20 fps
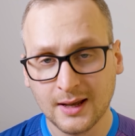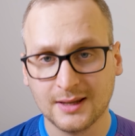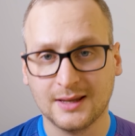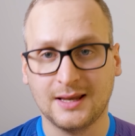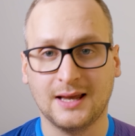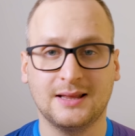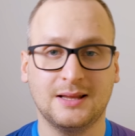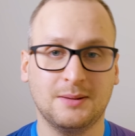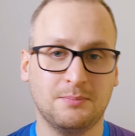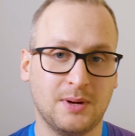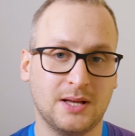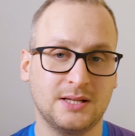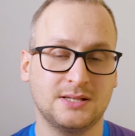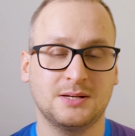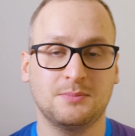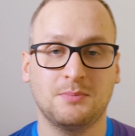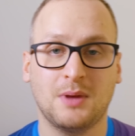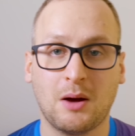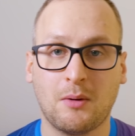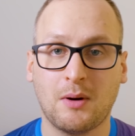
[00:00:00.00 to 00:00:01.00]
kiedy
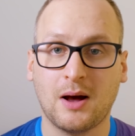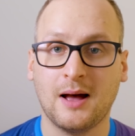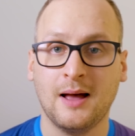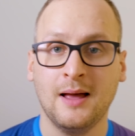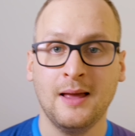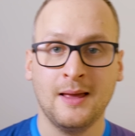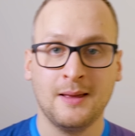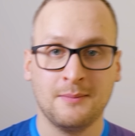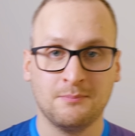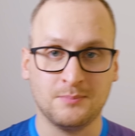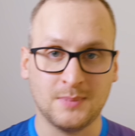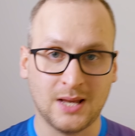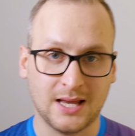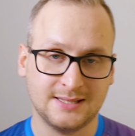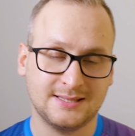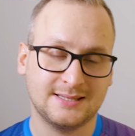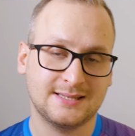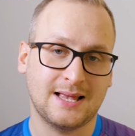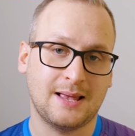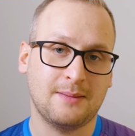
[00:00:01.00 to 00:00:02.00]
będzie miała
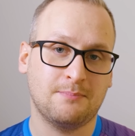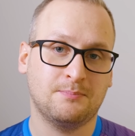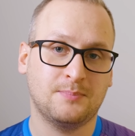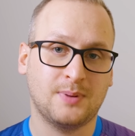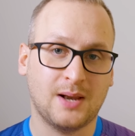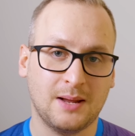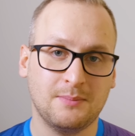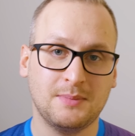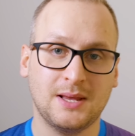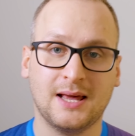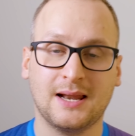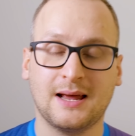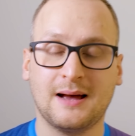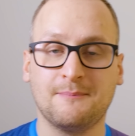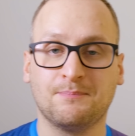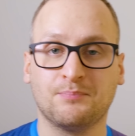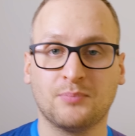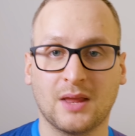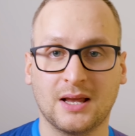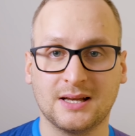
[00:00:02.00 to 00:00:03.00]
miejsce
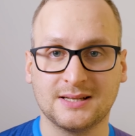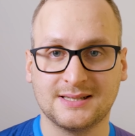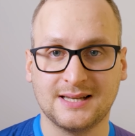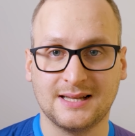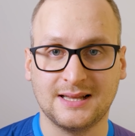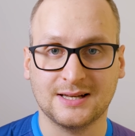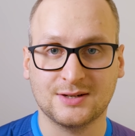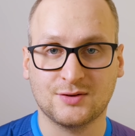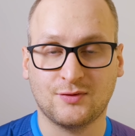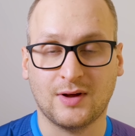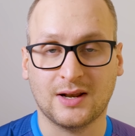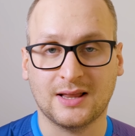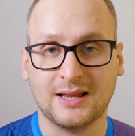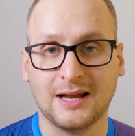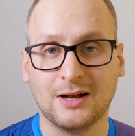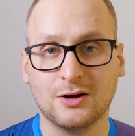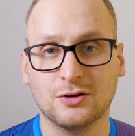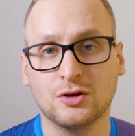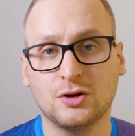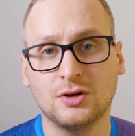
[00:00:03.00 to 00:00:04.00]
premiera Zena
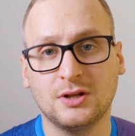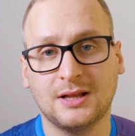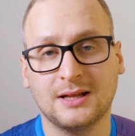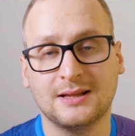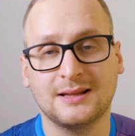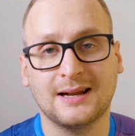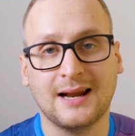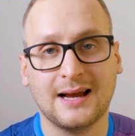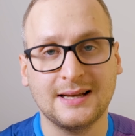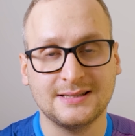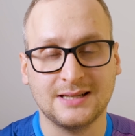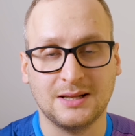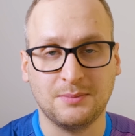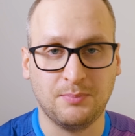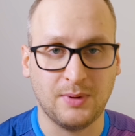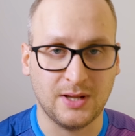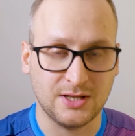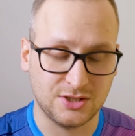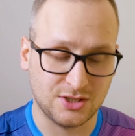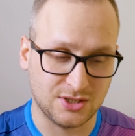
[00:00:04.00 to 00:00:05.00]
4. No i ten Ryzen
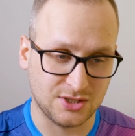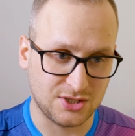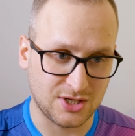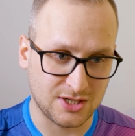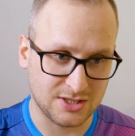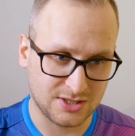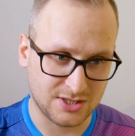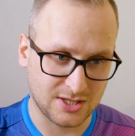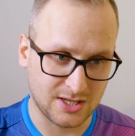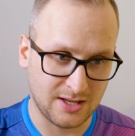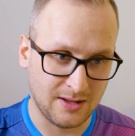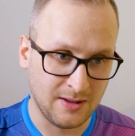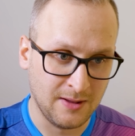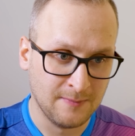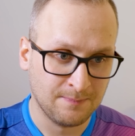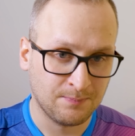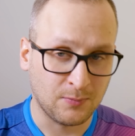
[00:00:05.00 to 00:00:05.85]
5800X